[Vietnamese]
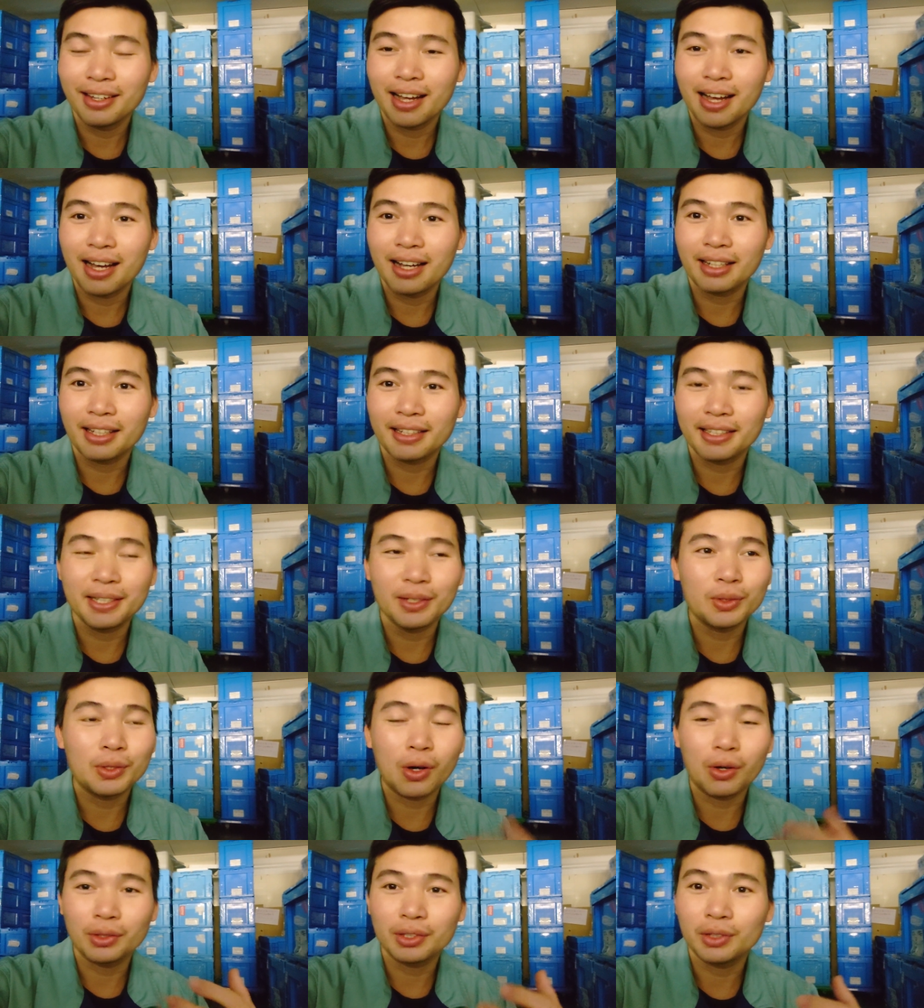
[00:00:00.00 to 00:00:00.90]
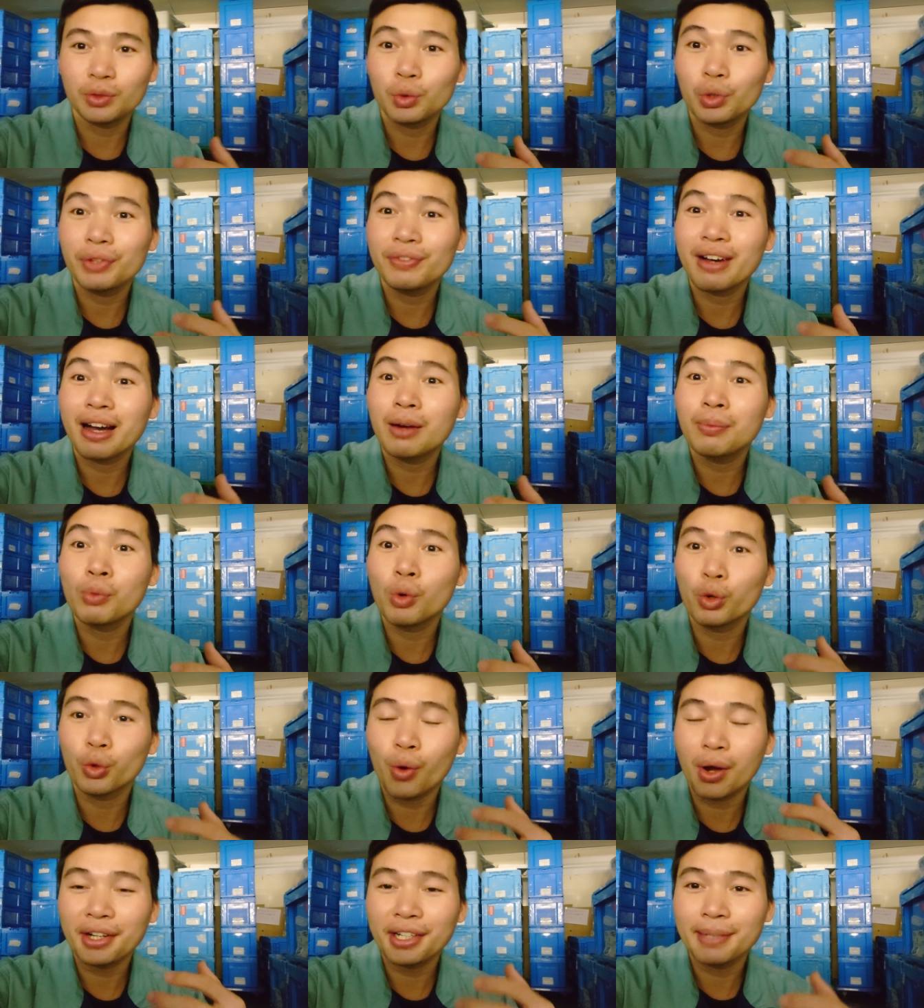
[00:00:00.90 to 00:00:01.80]
à, cái điều đó thì tùy vào
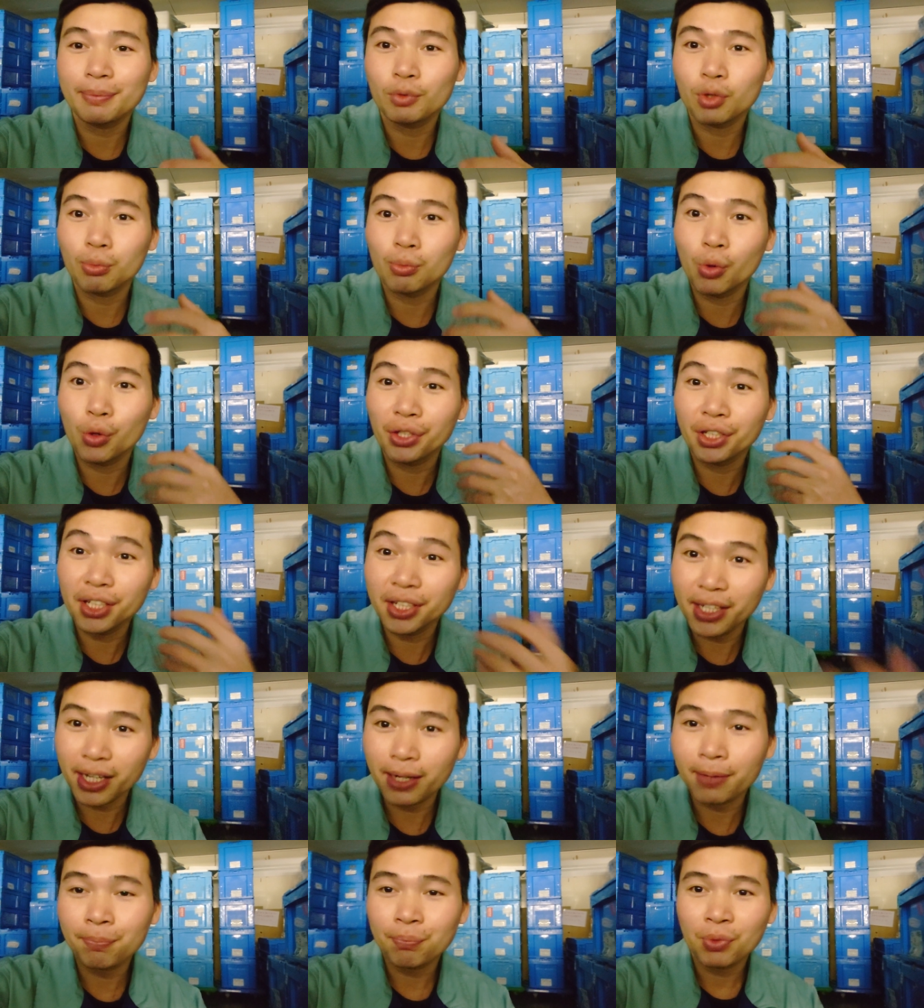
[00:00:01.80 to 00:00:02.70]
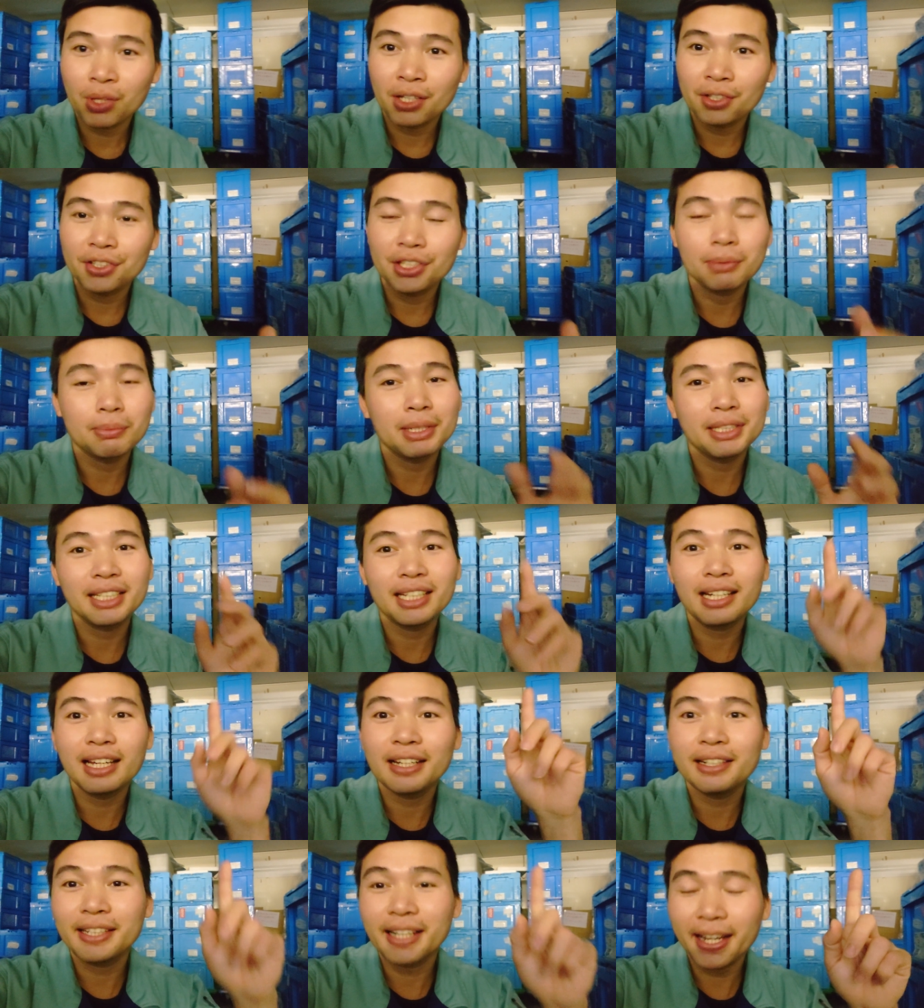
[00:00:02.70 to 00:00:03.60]
mỗi quan điểm của mỗi người ha nhưng mà
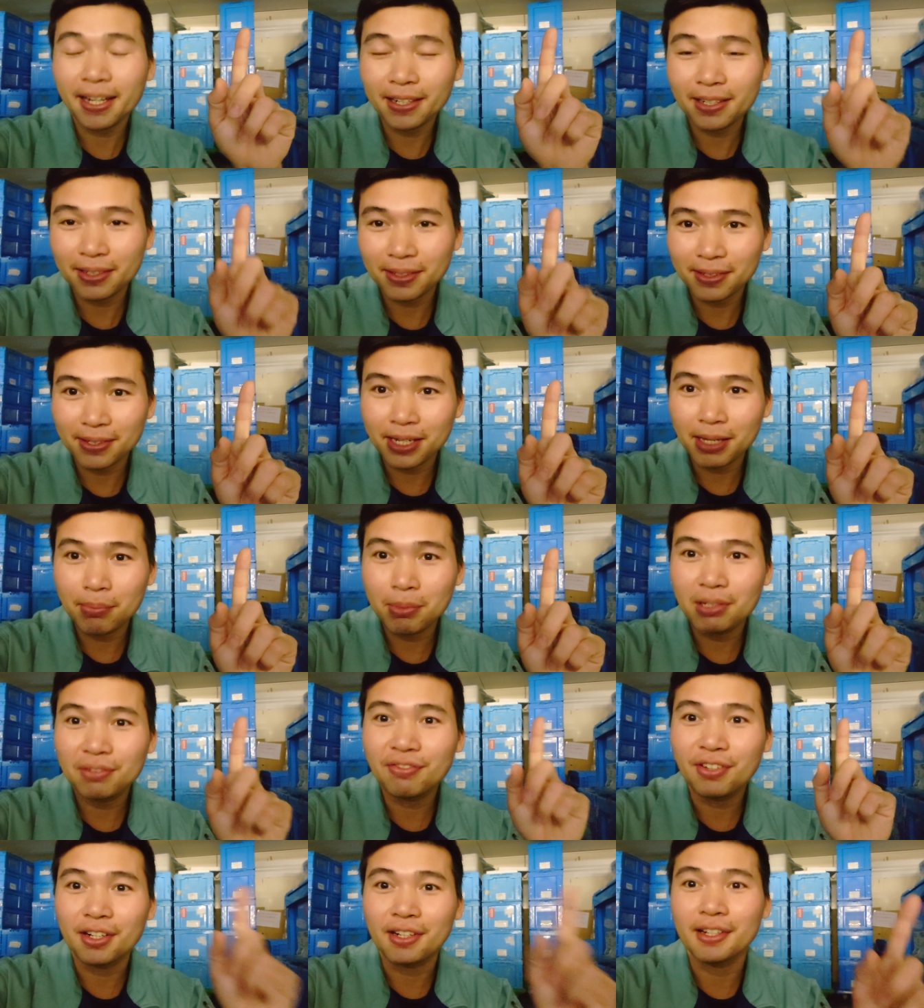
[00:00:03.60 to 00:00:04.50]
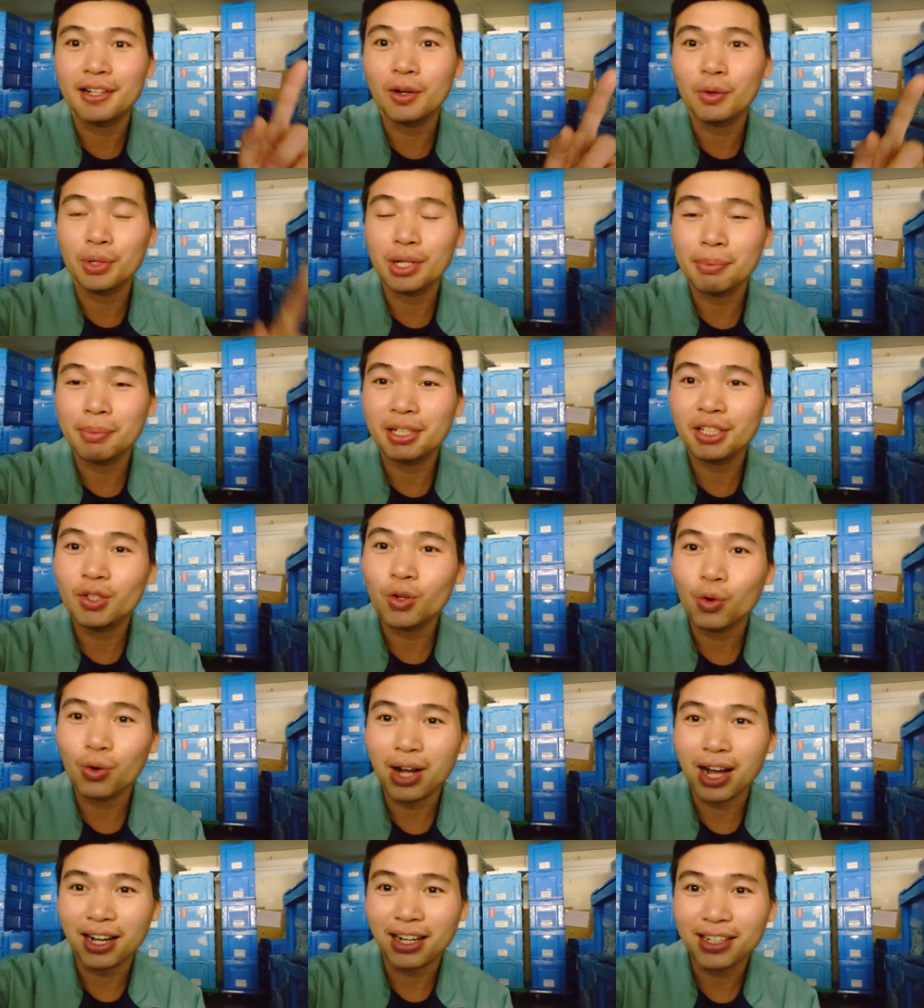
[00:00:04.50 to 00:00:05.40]
nhìn lên trên á, để mình phấn đấu để mình
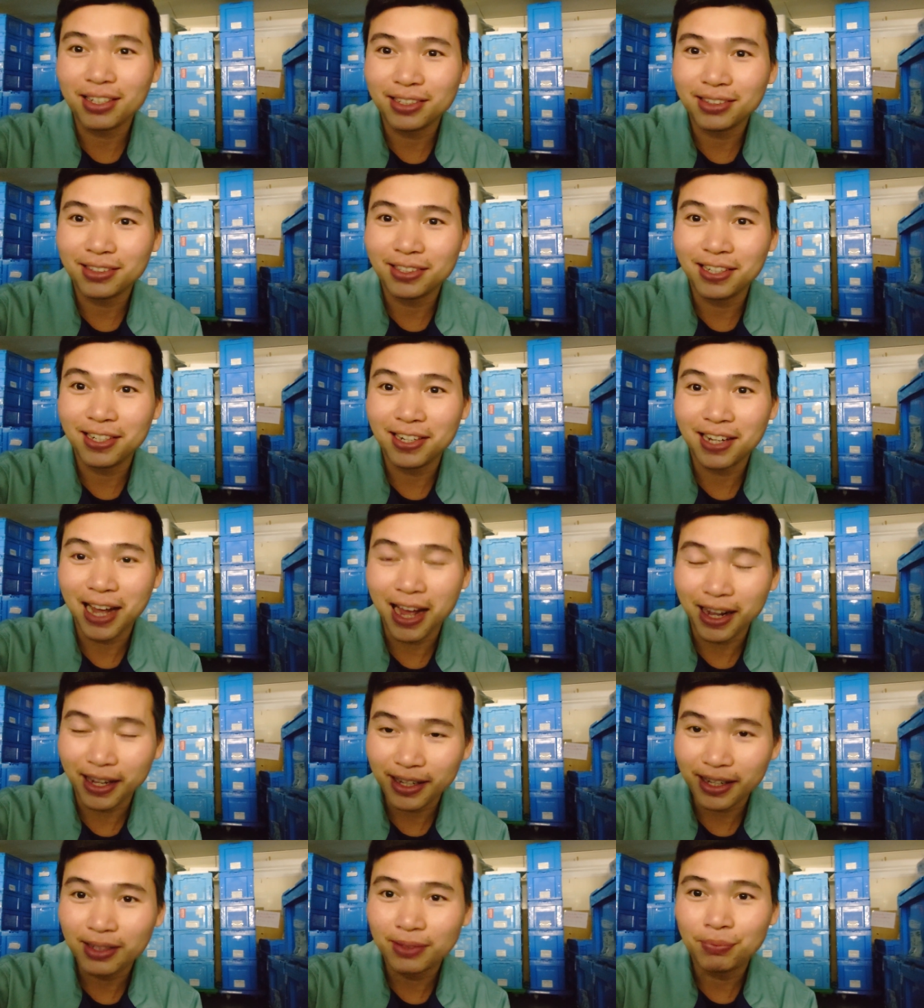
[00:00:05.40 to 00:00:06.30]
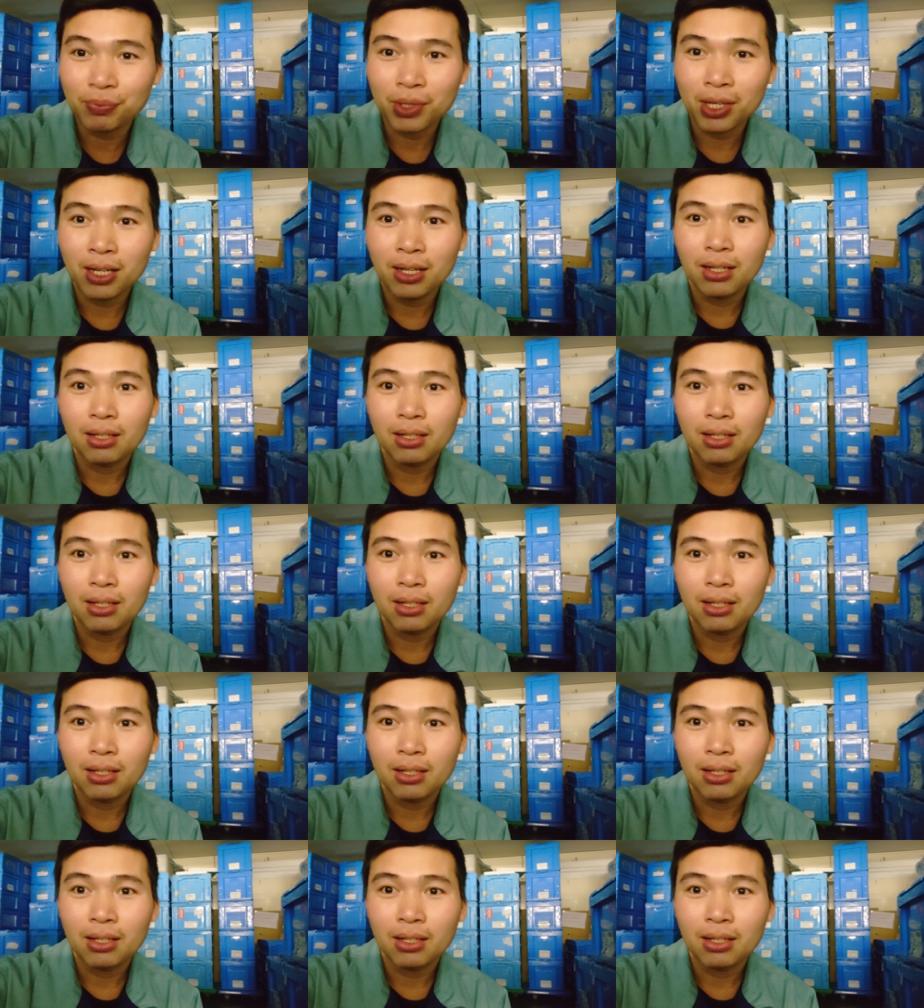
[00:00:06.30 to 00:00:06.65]
cố gắng á, thì là khá ha